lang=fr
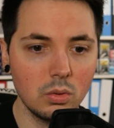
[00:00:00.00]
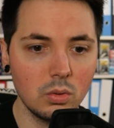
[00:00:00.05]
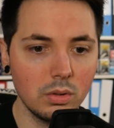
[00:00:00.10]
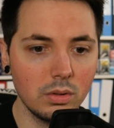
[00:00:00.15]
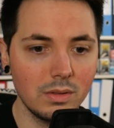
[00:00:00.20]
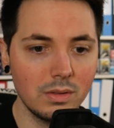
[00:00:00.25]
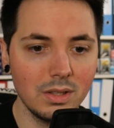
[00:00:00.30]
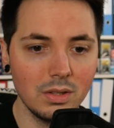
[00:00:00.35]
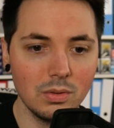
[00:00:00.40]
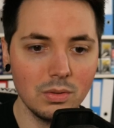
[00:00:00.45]

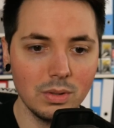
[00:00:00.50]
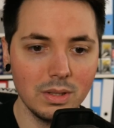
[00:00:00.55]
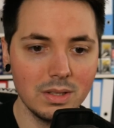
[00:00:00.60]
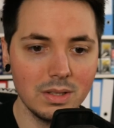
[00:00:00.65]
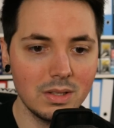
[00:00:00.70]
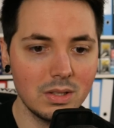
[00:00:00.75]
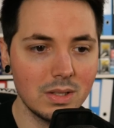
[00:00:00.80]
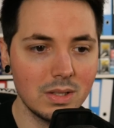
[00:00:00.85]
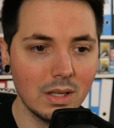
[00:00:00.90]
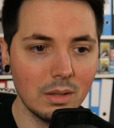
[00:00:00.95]
désolé
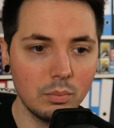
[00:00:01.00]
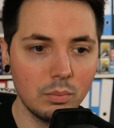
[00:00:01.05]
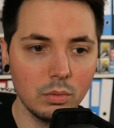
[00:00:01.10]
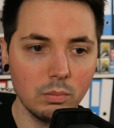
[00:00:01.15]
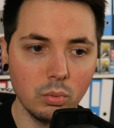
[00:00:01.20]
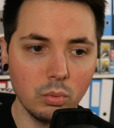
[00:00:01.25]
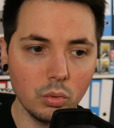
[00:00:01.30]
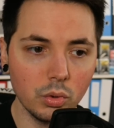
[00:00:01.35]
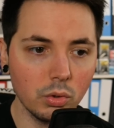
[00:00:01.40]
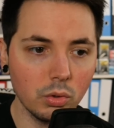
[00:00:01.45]
si c'est un peu
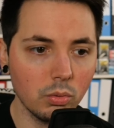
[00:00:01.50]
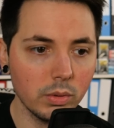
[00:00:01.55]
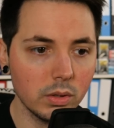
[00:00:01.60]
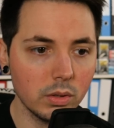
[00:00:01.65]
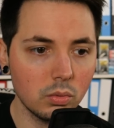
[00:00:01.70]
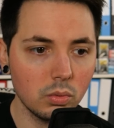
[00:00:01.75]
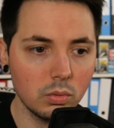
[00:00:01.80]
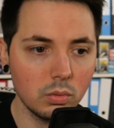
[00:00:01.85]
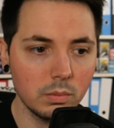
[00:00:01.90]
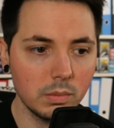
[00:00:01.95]
brouillon et
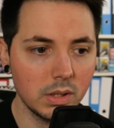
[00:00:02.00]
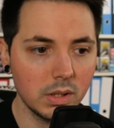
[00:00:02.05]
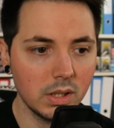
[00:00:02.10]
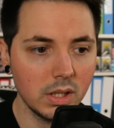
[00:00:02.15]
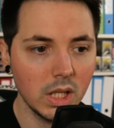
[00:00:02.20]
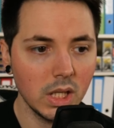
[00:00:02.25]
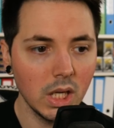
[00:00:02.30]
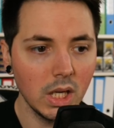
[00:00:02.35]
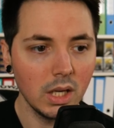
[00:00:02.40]
tout, mais